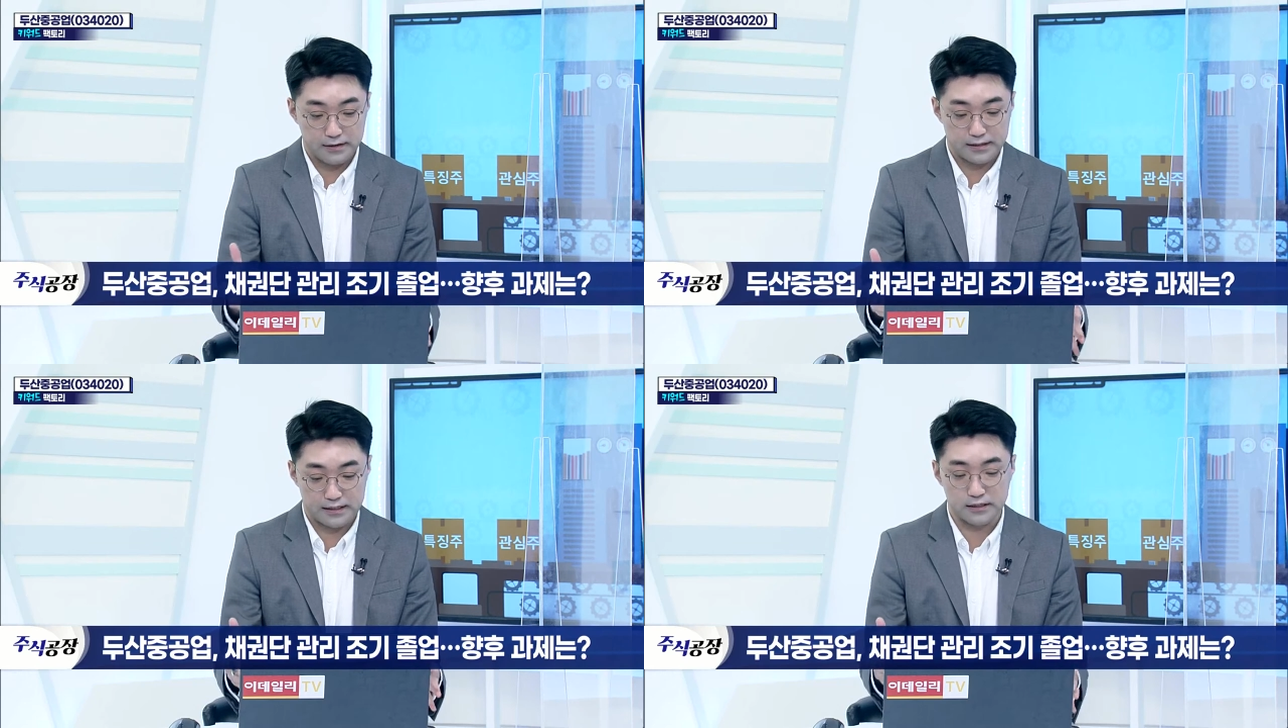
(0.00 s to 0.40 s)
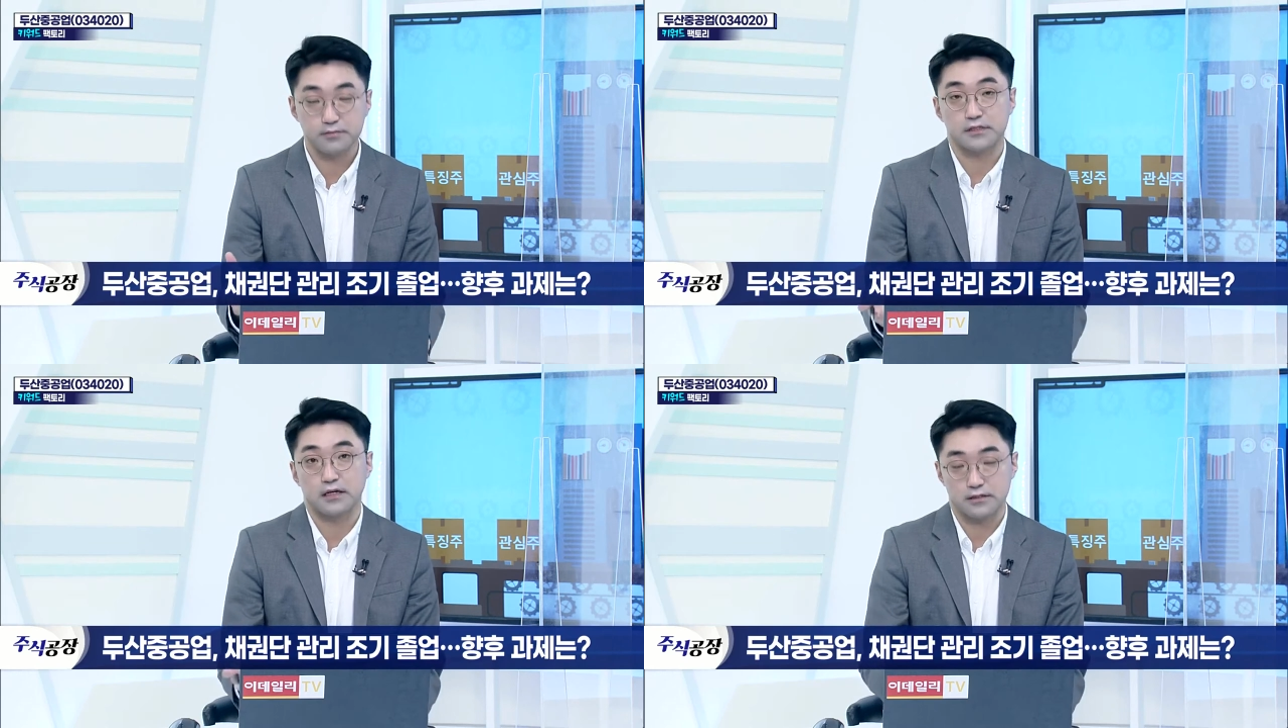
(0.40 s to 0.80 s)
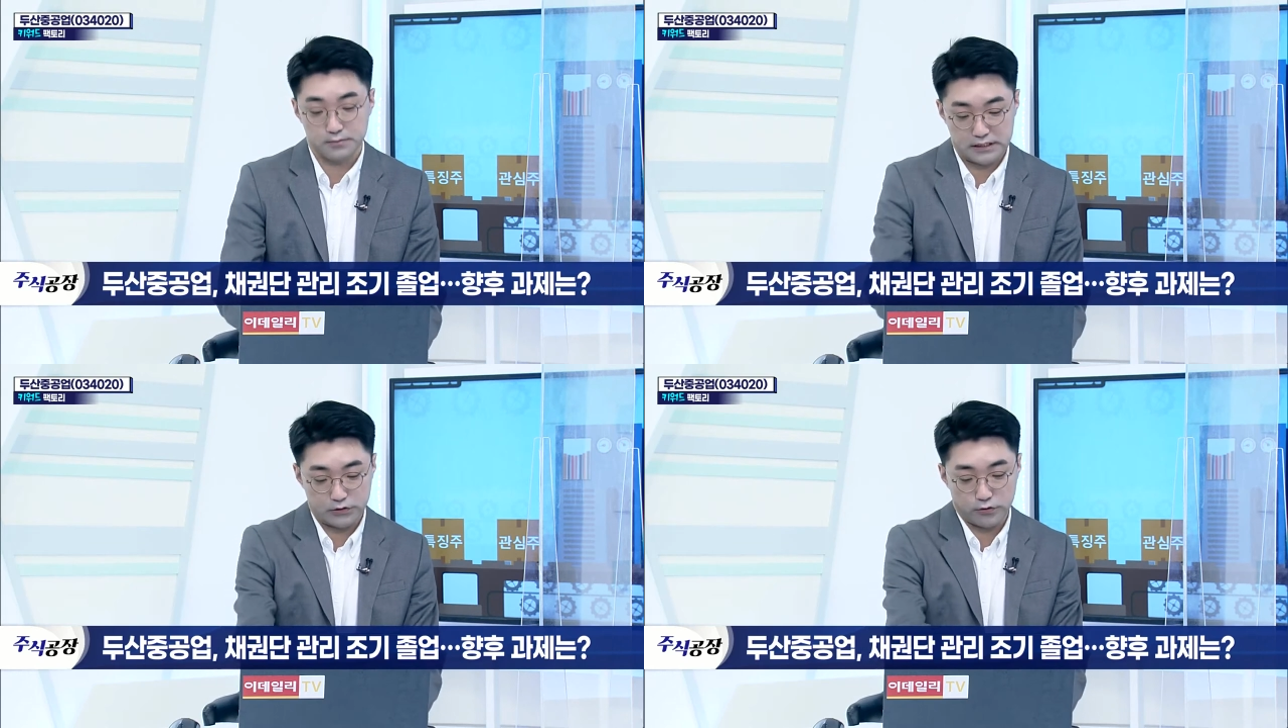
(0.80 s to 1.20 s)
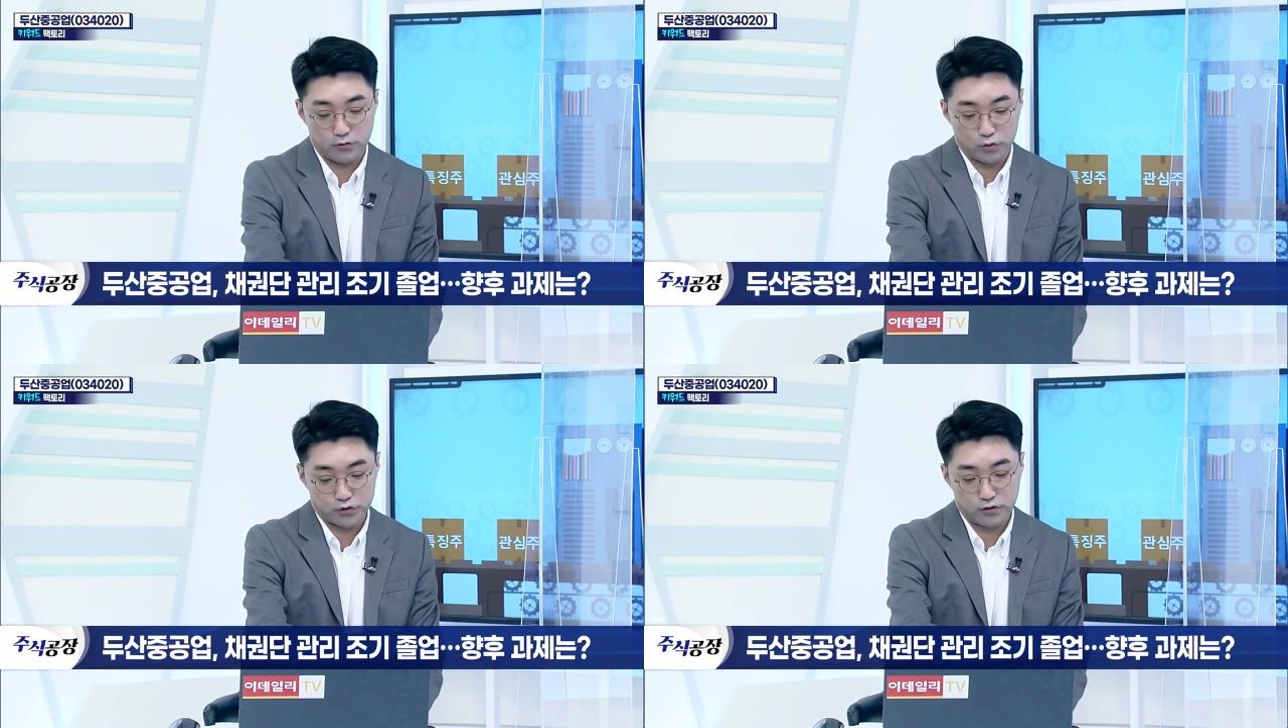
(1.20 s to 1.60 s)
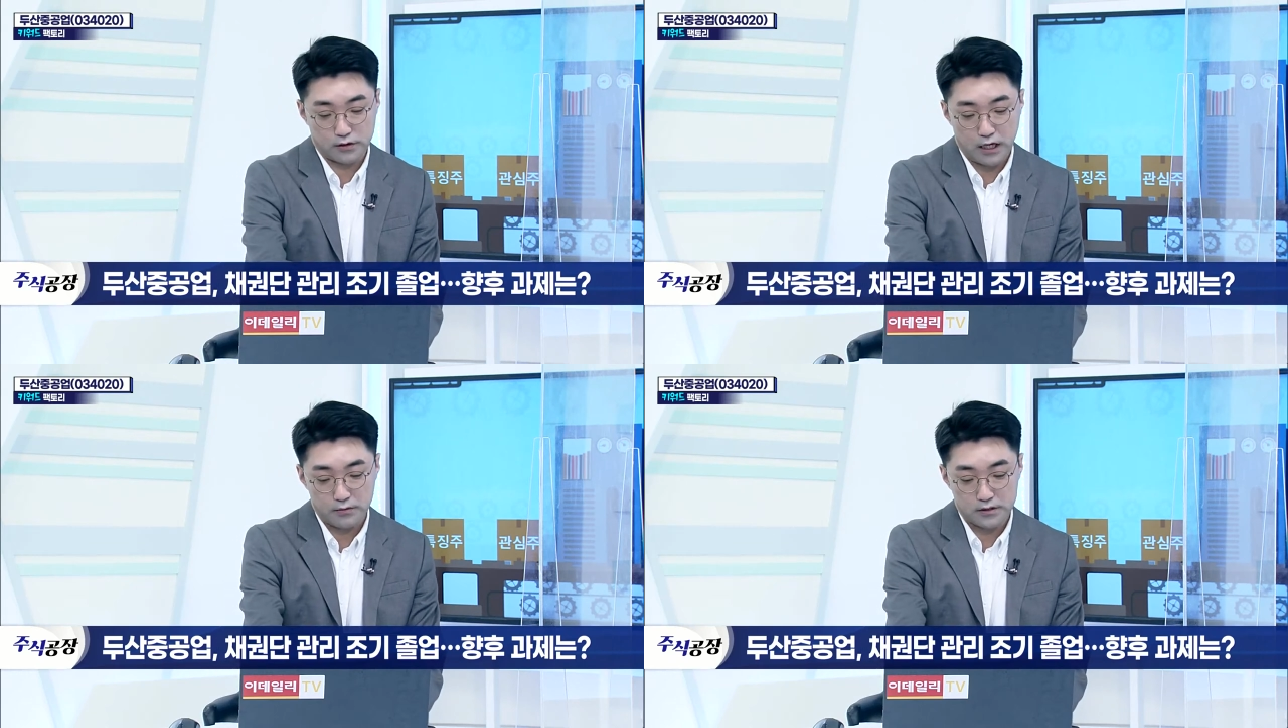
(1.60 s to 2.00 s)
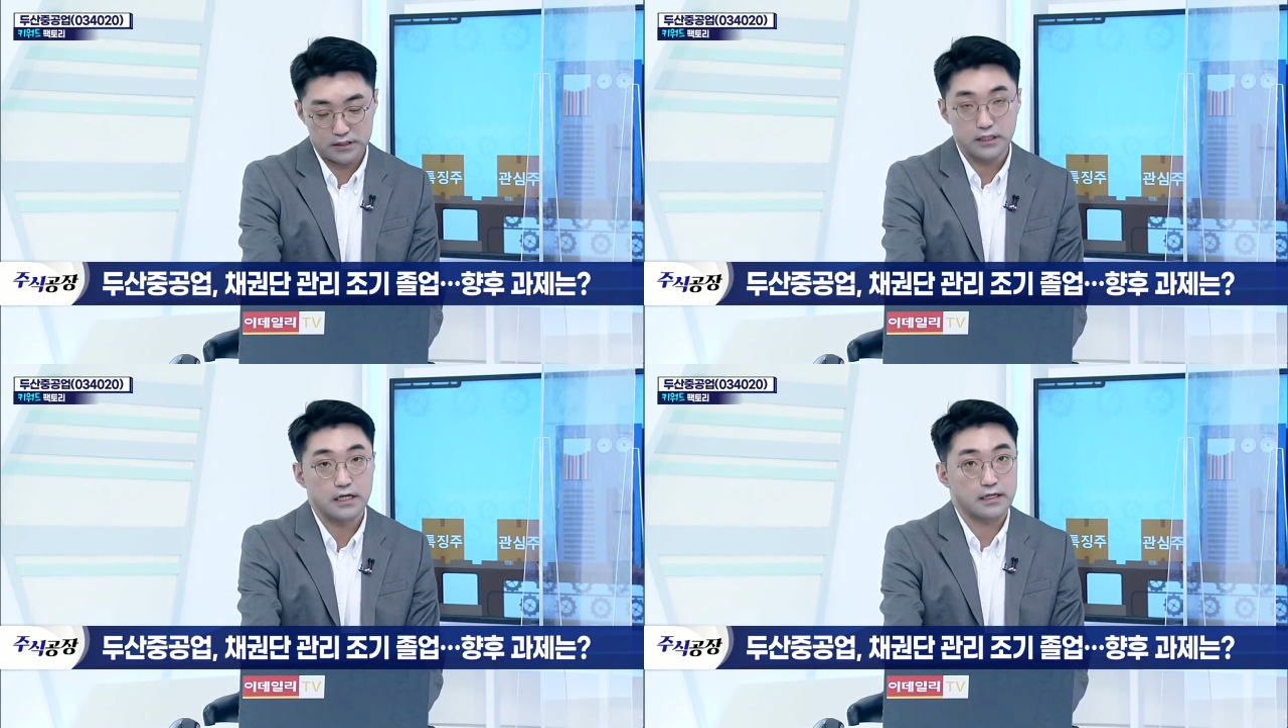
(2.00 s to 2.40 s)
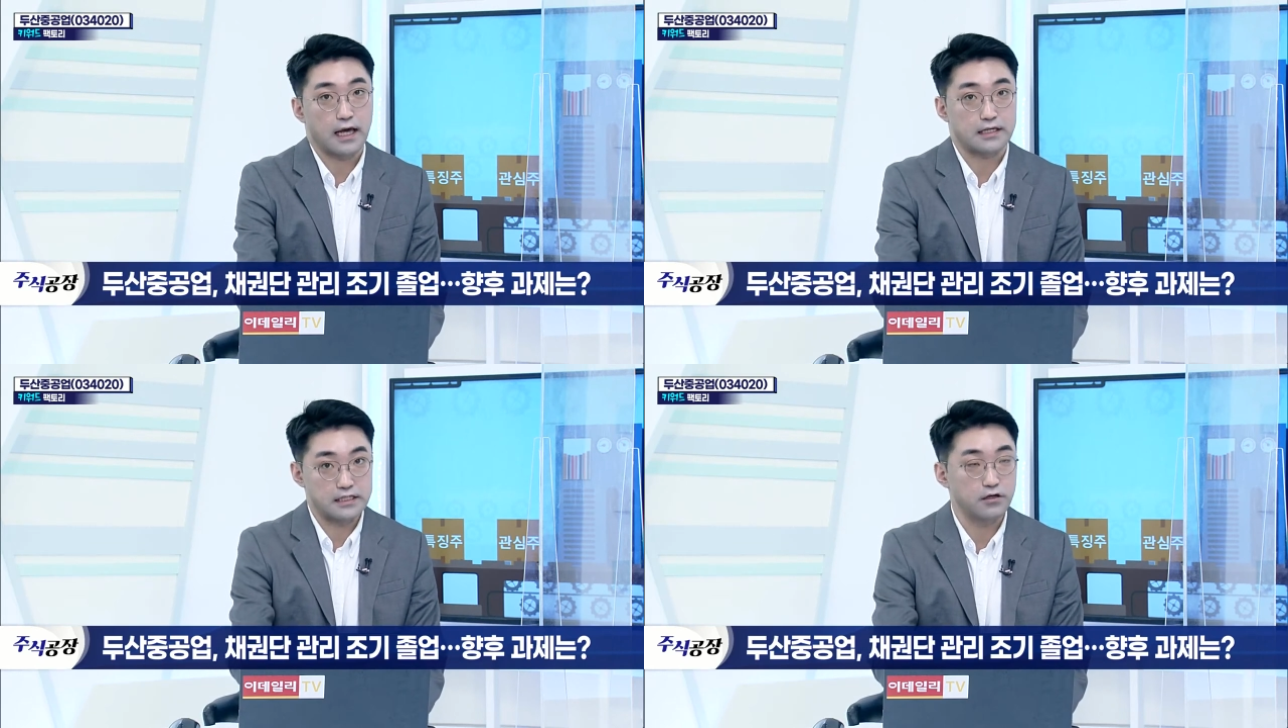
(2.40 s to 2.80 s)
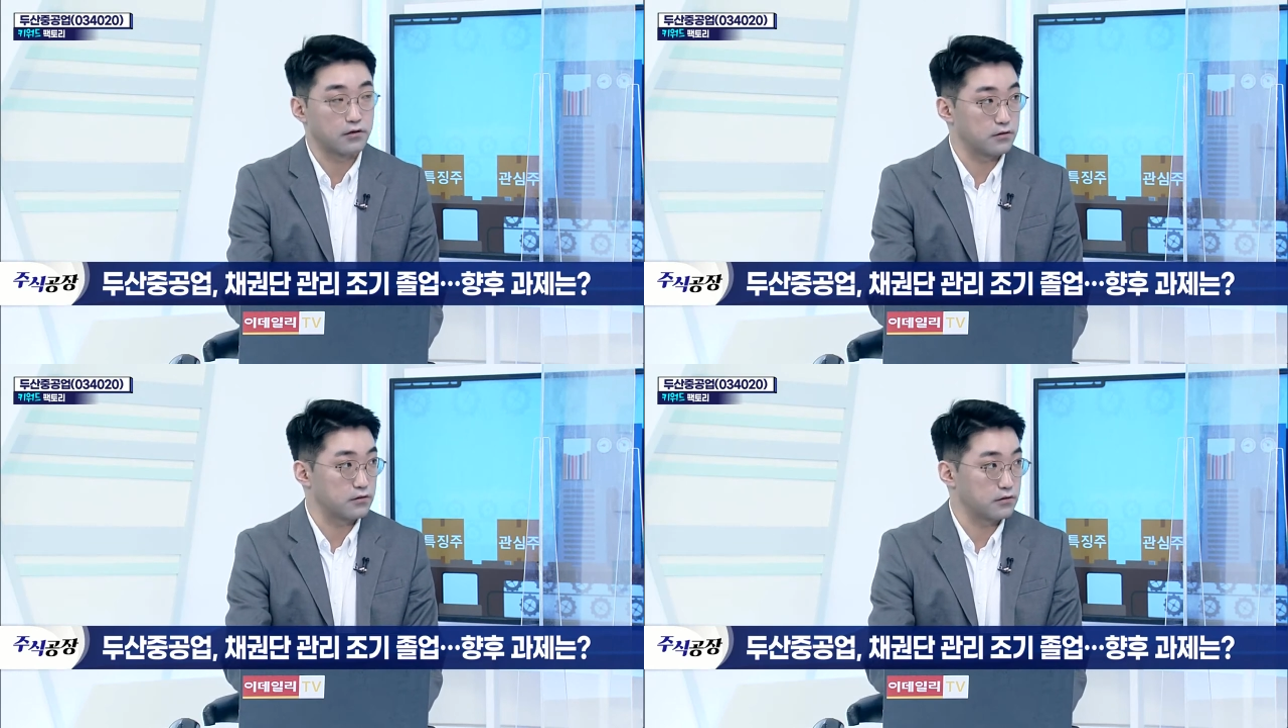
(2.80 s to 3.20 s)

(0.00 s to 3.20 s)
이제 긴급자금 지원을 요청을 한 지 약 2년도